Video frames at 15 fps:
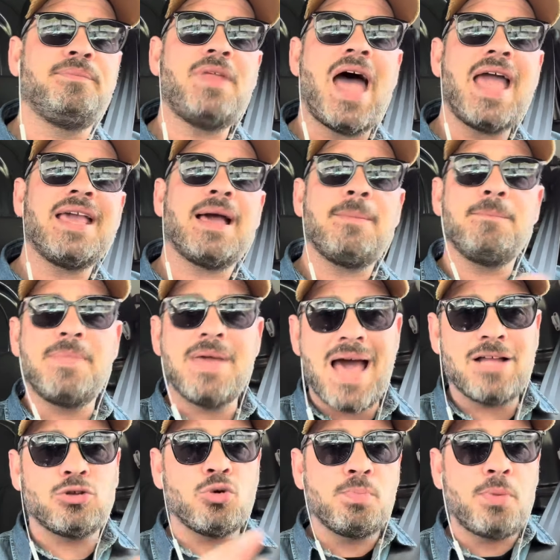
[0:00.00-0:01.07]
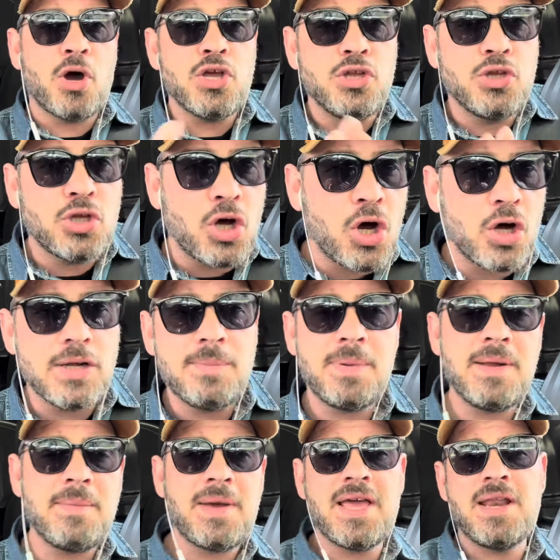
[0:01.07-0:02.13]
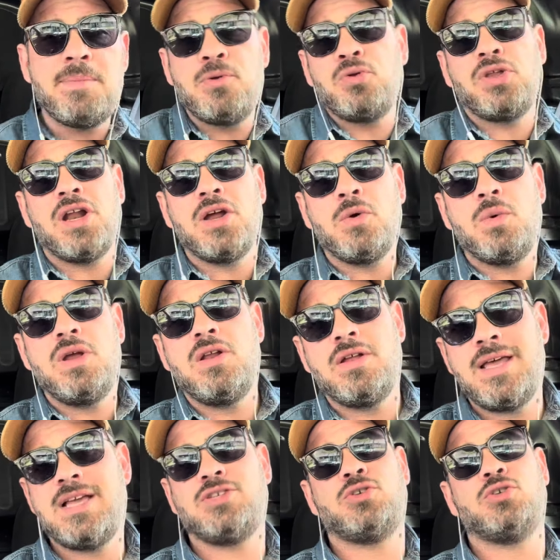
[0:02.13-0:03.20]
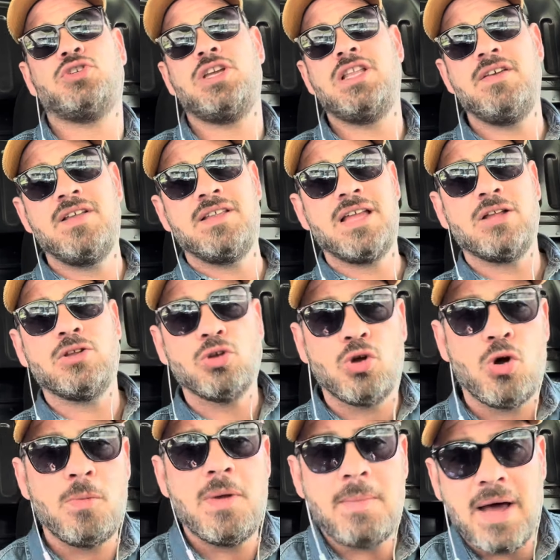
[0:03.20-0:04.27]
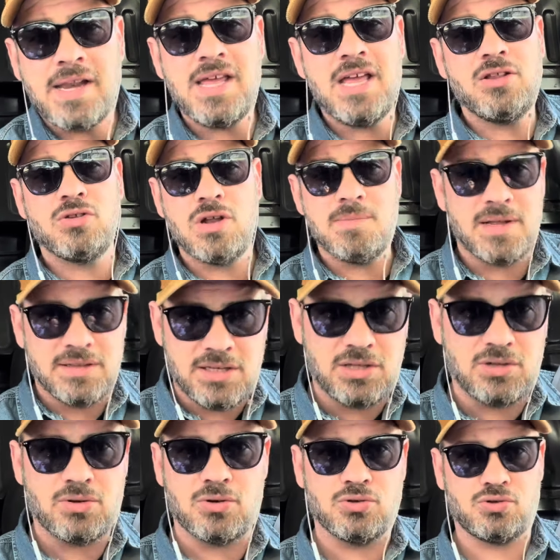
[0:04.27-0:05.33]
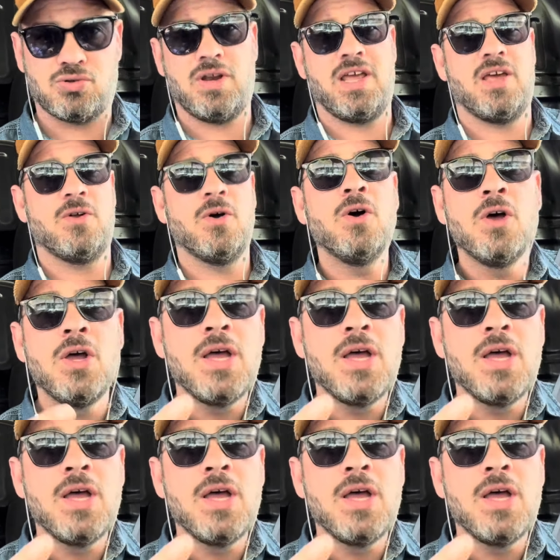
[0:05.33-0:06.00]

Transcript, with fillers: hai cambiato un po' i toni? Prima eri più tranquillo, adesso sei diventato come marietto e il bandito rosso-nero.